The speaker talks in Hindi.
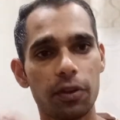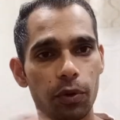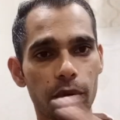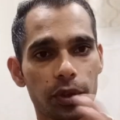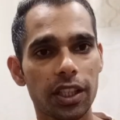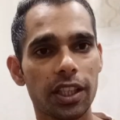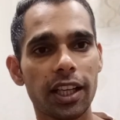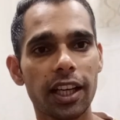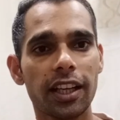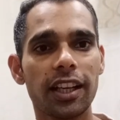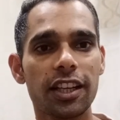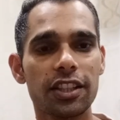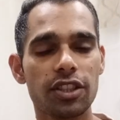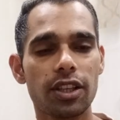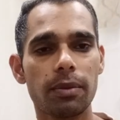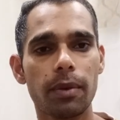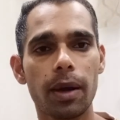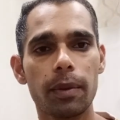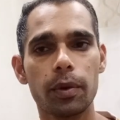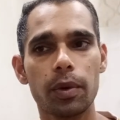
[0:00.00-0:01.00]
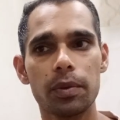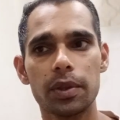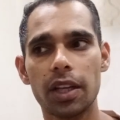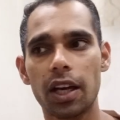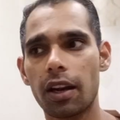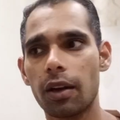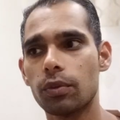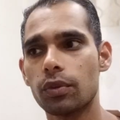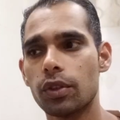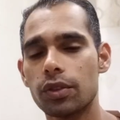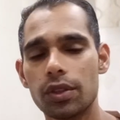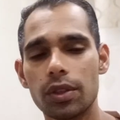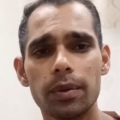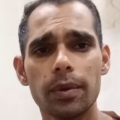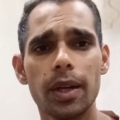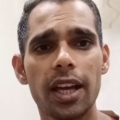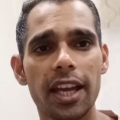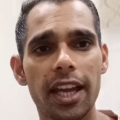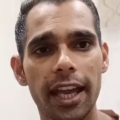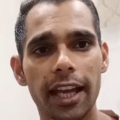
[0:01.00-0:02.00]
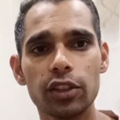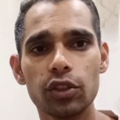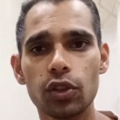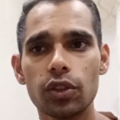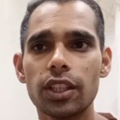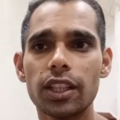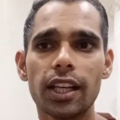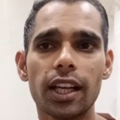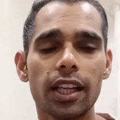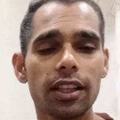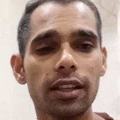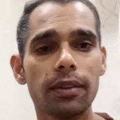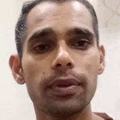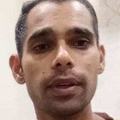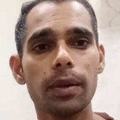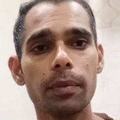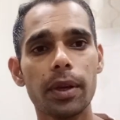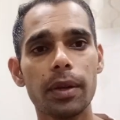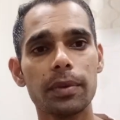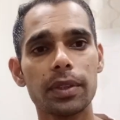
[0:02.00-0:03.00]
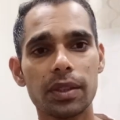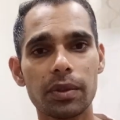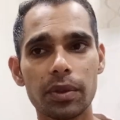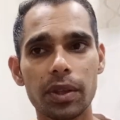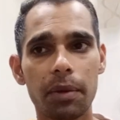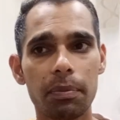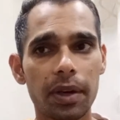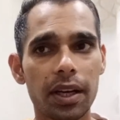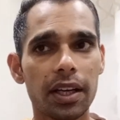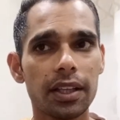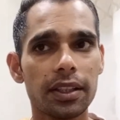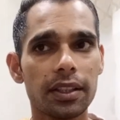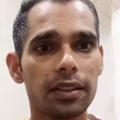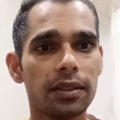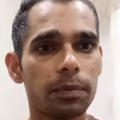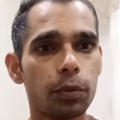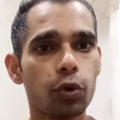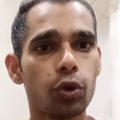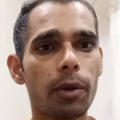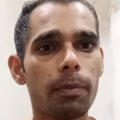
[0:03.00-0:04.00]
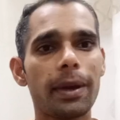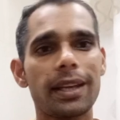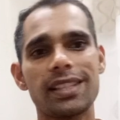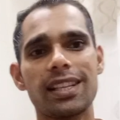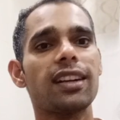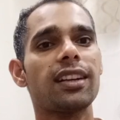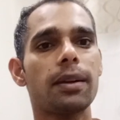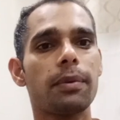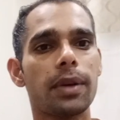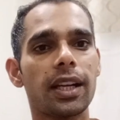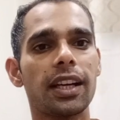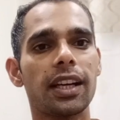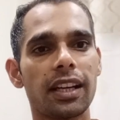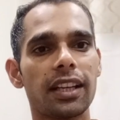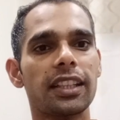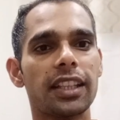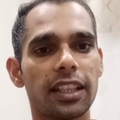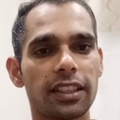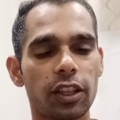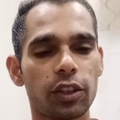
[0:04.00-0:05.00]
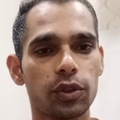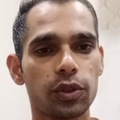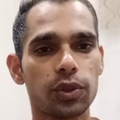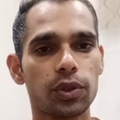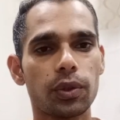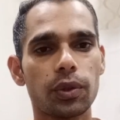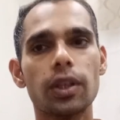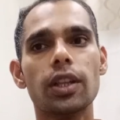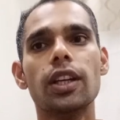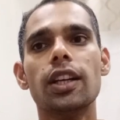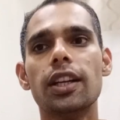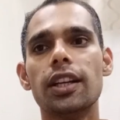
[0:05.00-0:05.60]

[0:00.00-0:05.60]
नौ दिन का कलेक्शन मैं आपको बता रहा हूँ तो जो एक दो दिन के अंदर फिल्म ने मतलब कि अपना पूरा पैसा कवर कर लिया था दोस्तों